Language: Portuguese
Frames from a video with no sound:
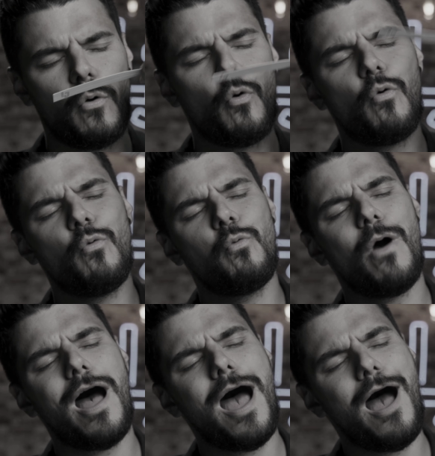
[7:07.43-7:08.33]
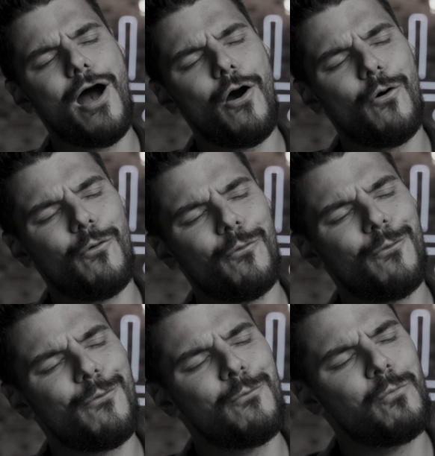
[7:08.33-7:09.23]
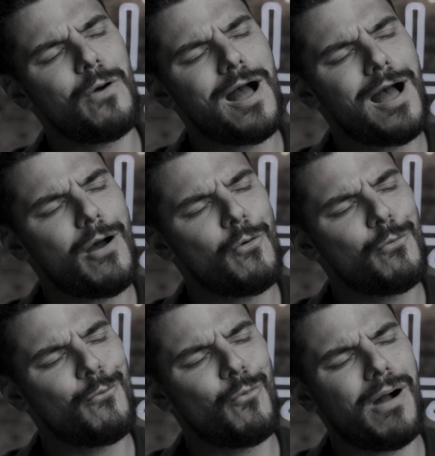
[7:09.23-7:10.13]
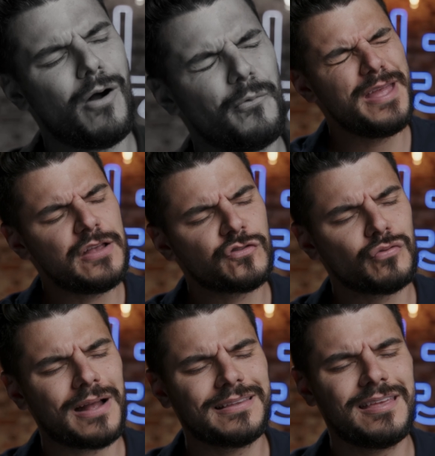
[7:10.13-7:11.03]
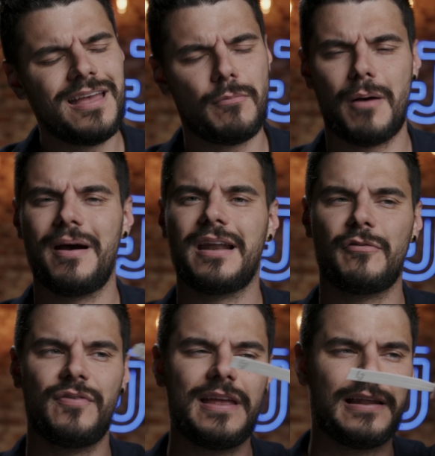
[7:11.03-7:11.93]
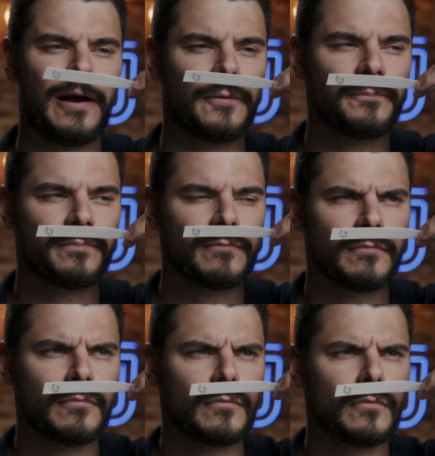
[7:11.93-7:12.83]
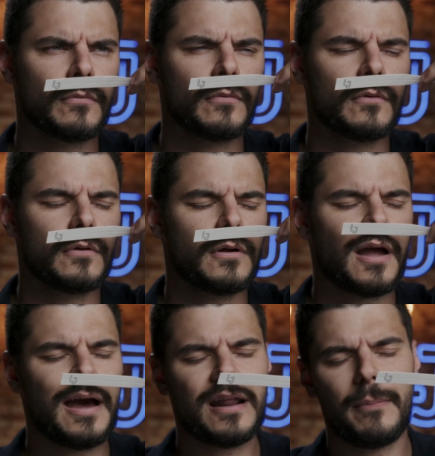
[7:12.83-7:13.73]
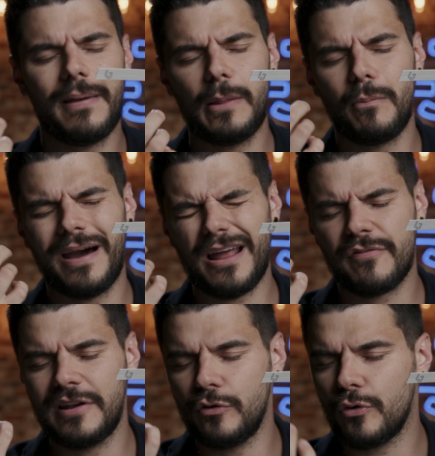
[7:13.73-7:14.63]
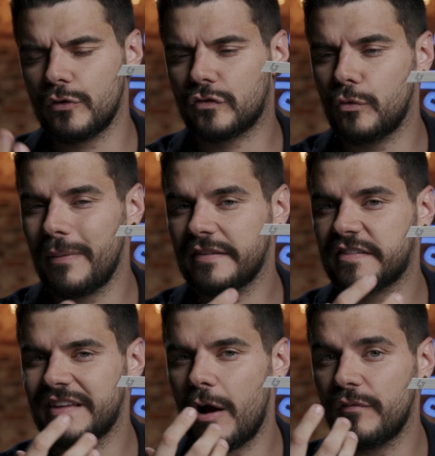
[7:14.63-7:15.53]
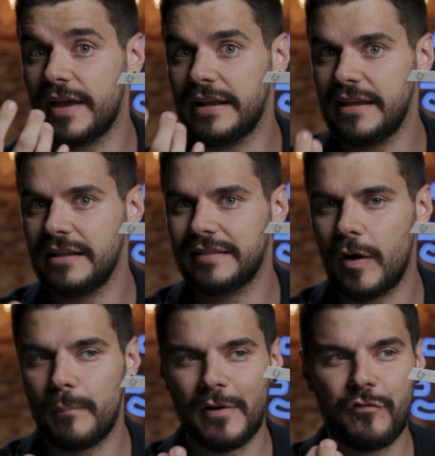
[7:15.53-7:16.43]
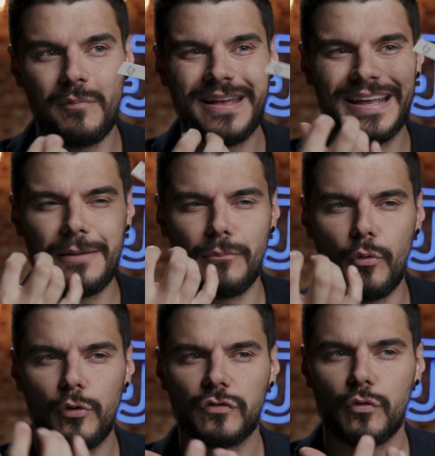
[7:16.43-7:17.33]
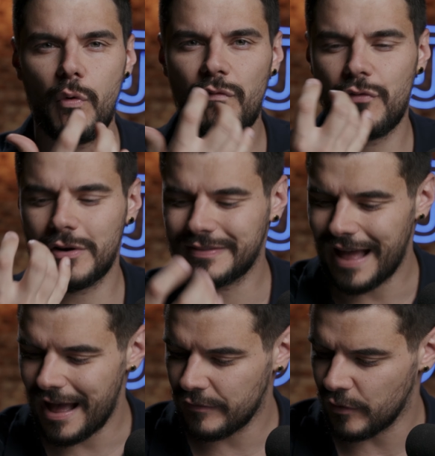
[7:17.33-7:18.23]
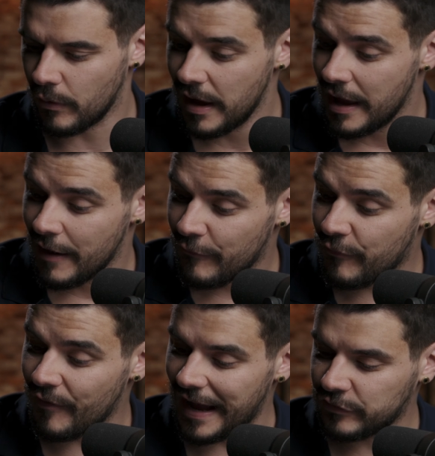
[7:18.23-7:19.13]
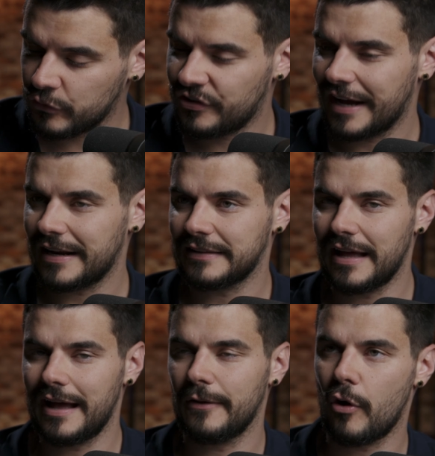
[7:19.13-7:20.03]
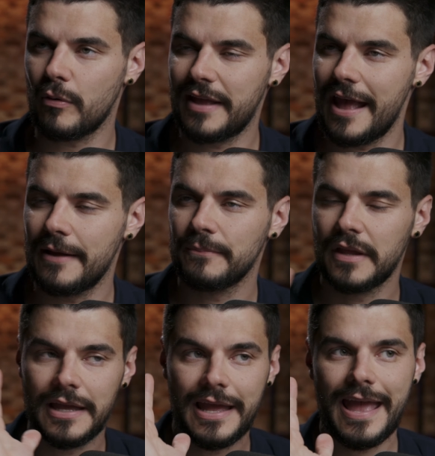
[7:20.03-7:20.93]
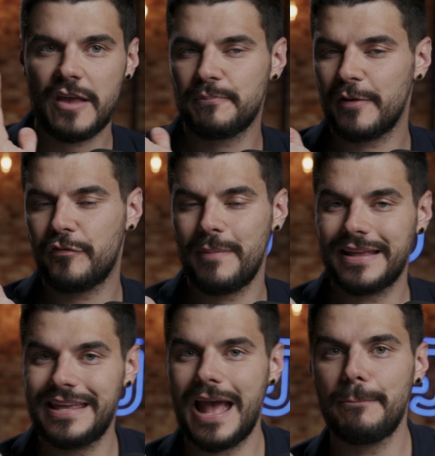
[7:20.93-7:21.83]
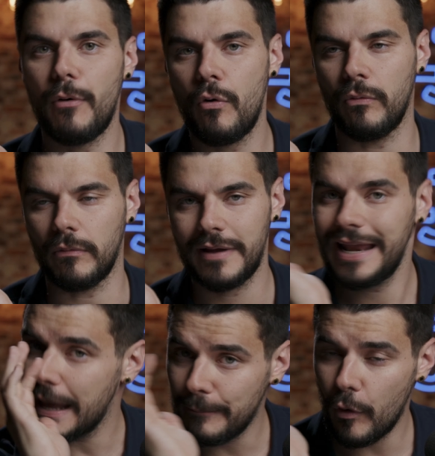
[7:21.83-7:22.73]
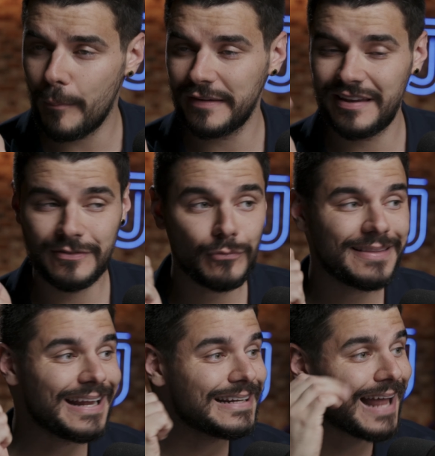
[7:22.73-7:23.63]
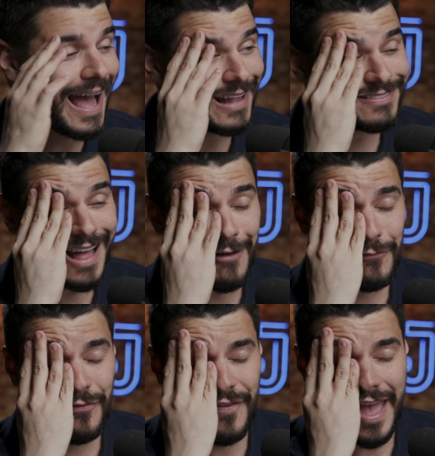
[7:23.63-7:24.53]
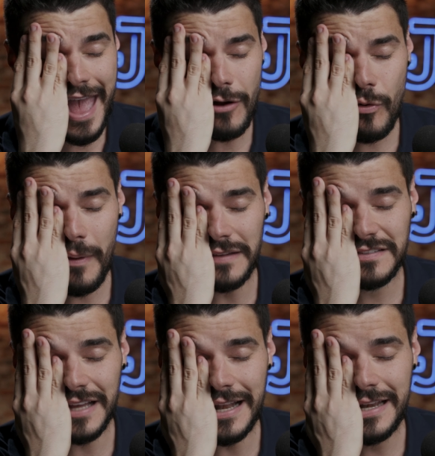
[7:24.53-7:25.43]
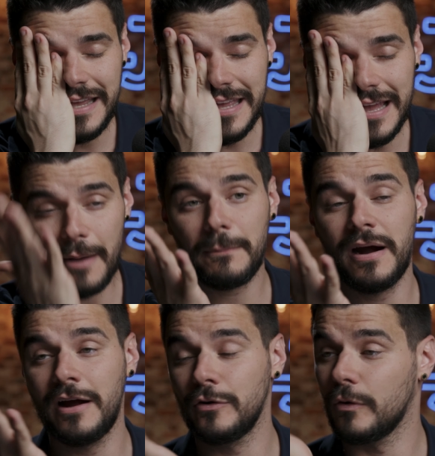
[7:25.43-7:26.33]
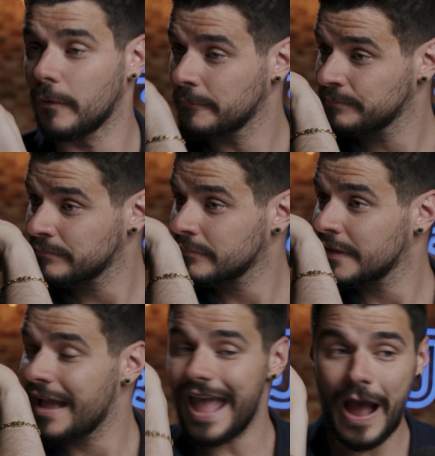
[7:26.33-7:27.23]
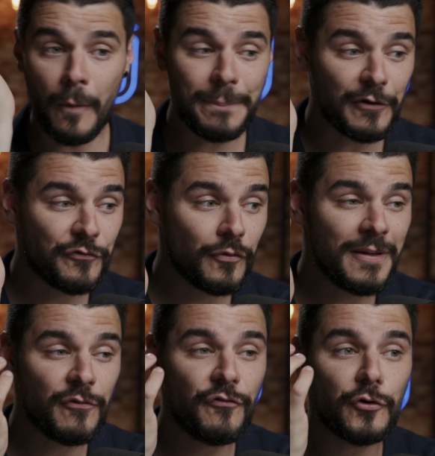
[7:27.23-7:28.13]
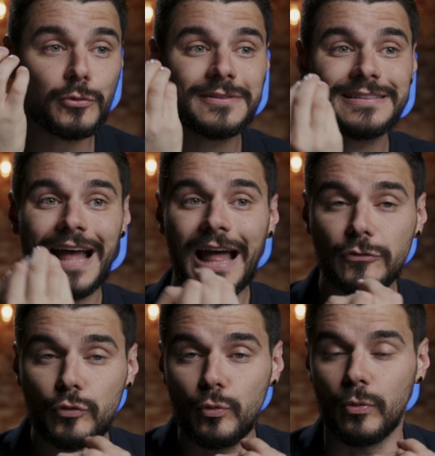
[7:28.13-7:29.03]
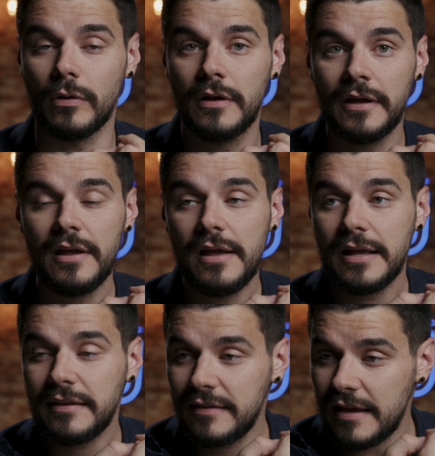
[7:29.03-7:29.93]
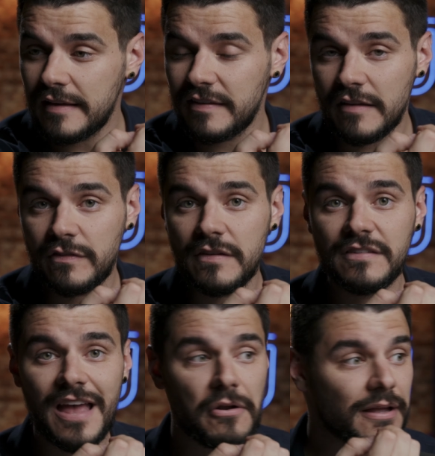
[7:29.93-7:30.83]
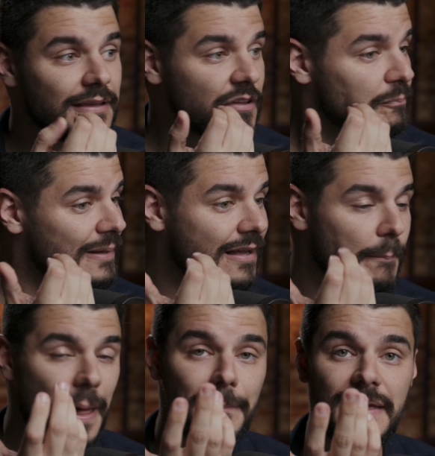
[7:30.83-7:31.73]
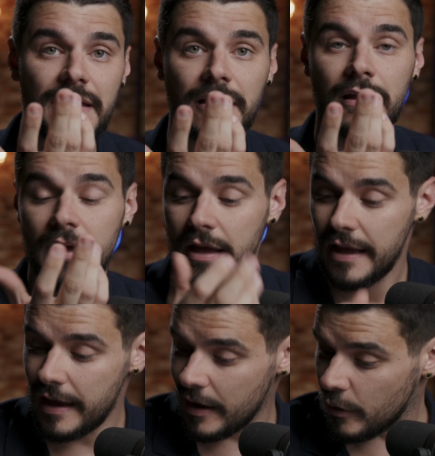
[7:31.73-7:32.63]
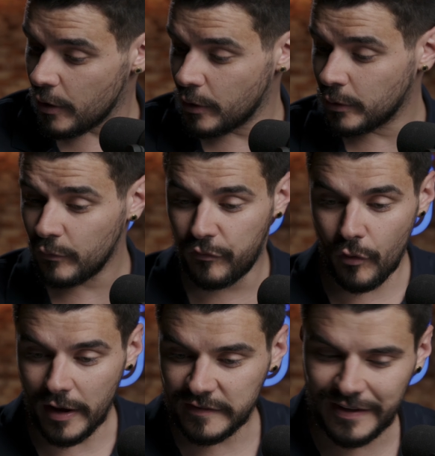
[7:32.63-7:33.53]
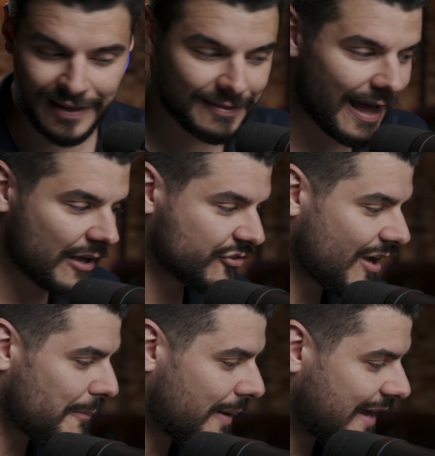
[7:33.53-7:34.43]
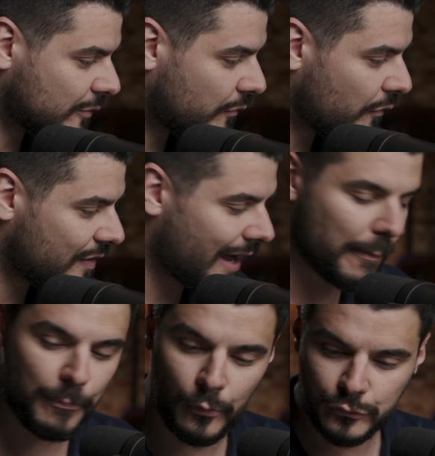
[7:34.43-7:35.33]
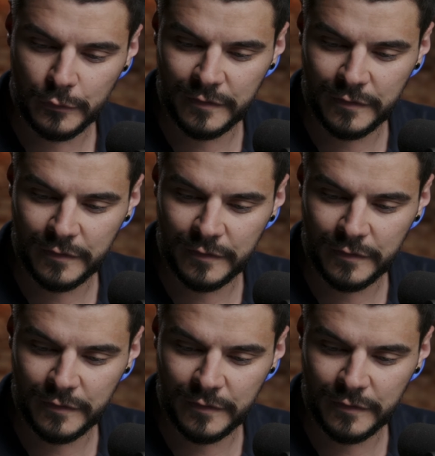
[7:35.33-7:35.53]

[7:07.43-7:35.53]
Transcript: Uau, uau, uau. Isso aqui é uma maravilha. Caramelo maravilhoso, uma sálvia linda, um perfume cremoso, confortável, fácil de agradar, ok? Esse perfume aqui é bom, ele é bom, mas ele não tem nada a ver com essa linha, mano. É um perfume frutado. O que, que vocês fizeram aqui? Explica pra mim. Eu, eu não vou aceitar jamais, eu vou ficar puto